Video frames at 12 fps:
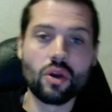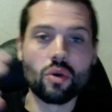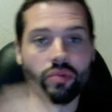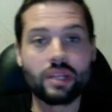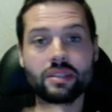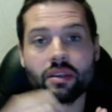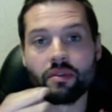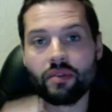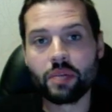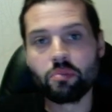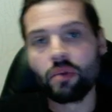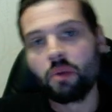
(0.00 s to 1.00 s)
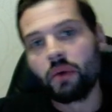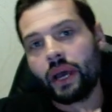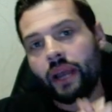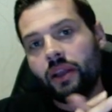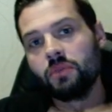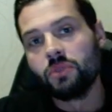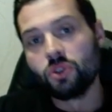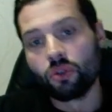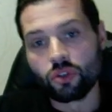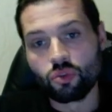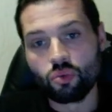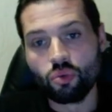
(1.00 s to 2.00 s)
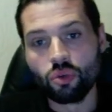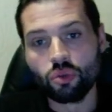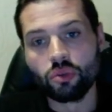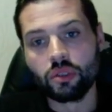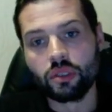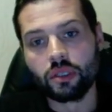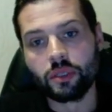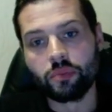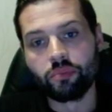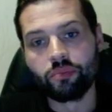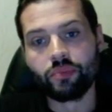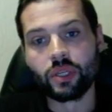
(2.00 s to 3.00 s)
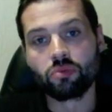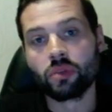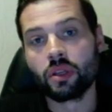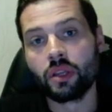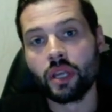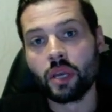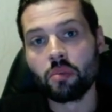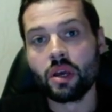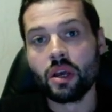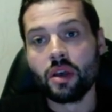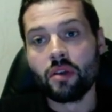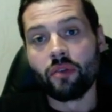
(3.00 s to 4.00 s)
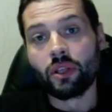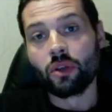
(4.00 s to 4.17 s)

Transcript: und das gefällt mir bei Henkel besonders gut und ähm, das Unternehmen wird